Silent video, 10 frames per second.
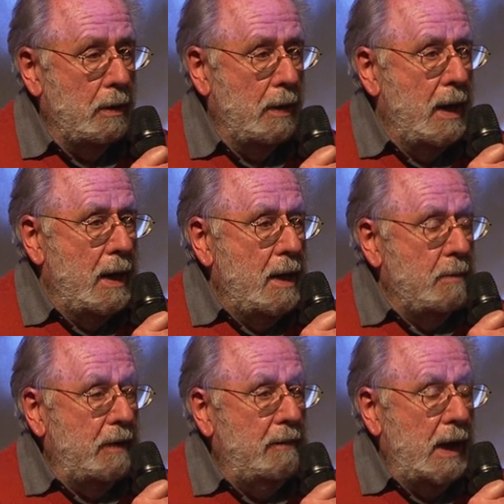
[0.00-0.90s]
euh,
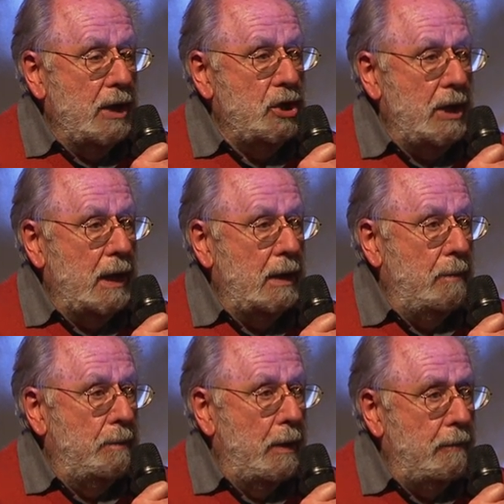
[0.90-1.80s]
privilégiés qui
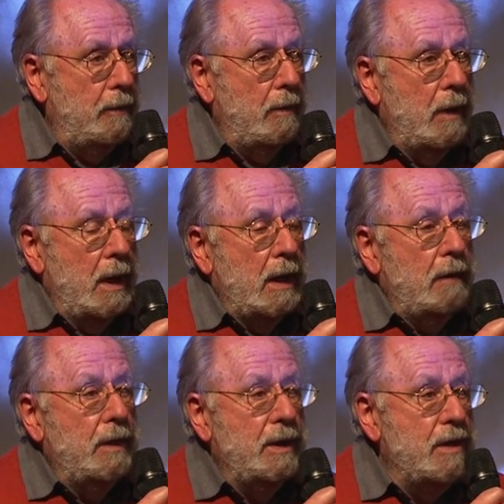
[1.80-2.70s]
peuvent
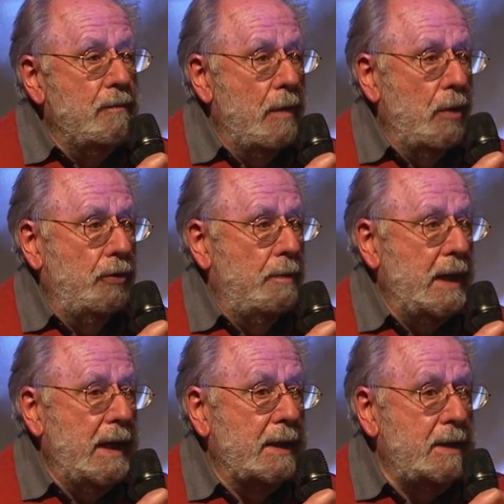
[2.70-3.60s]
effectivement de
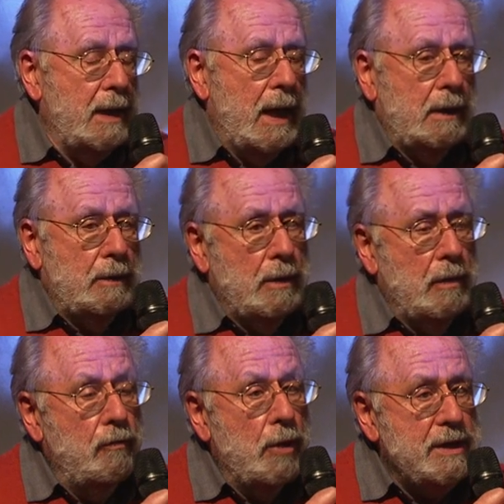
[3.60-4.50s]
manière directe
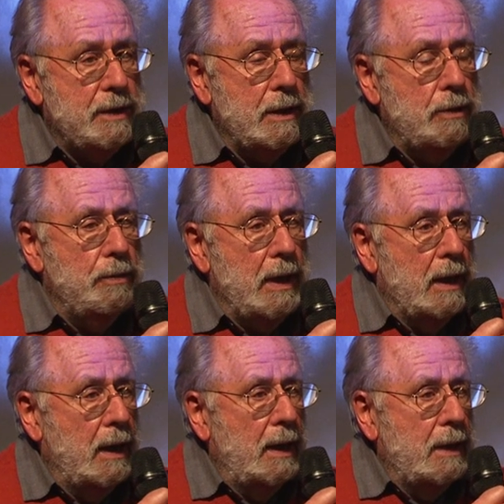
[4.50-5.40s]
vous restituer
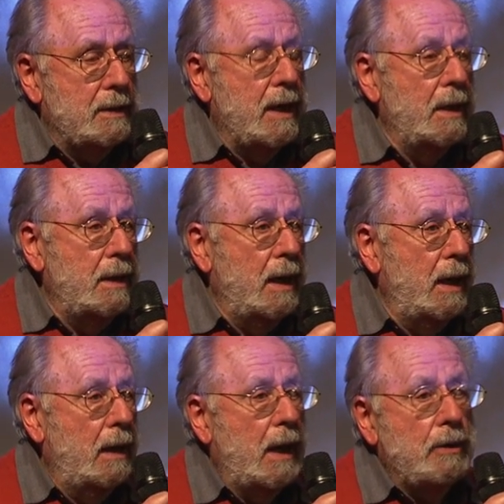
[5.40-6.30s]
ce qu'a
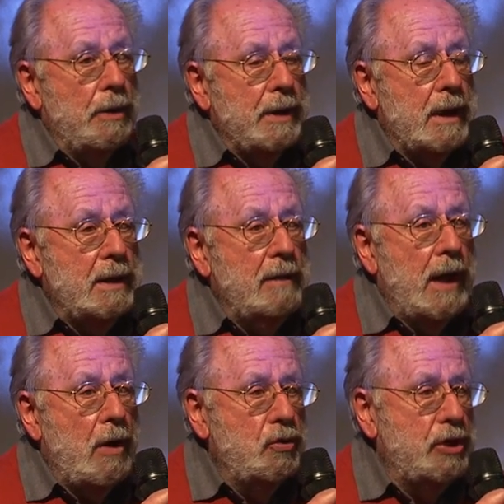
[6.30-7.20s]
été la tentative,
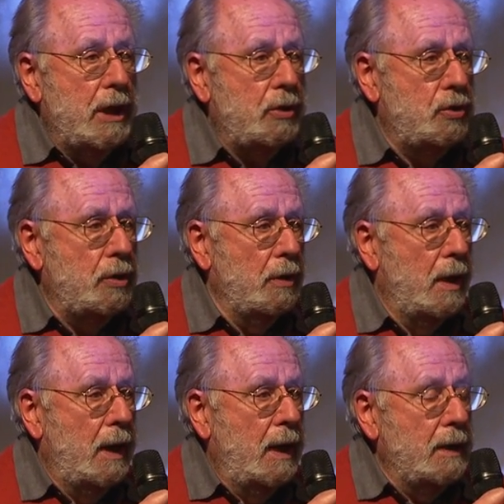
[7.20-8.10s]
la recherche
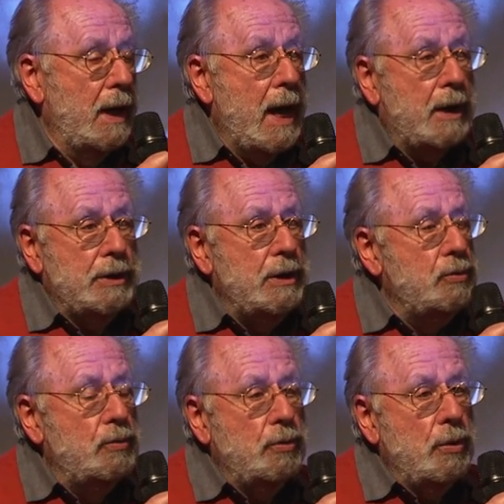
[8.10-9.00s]
d'un
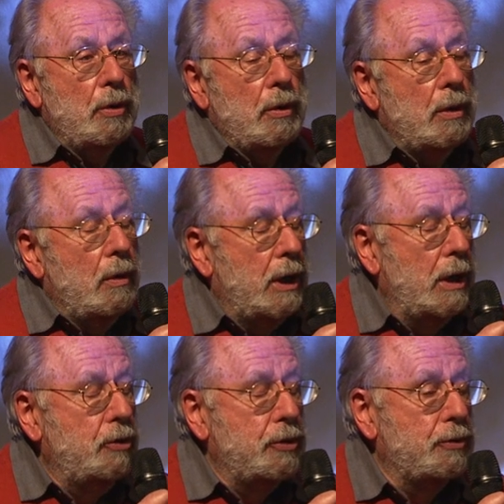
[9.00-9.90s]
artiste ou de qui
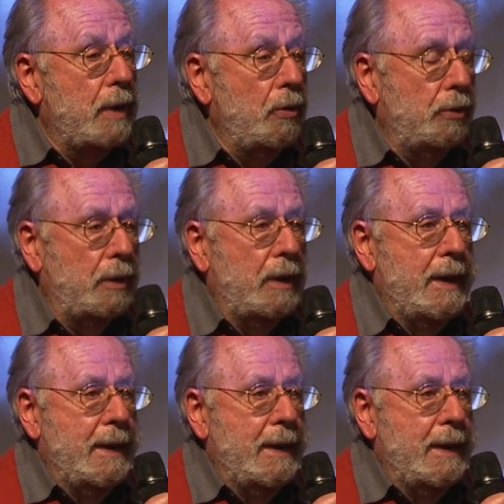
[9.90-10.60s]
que ce soit d'autre.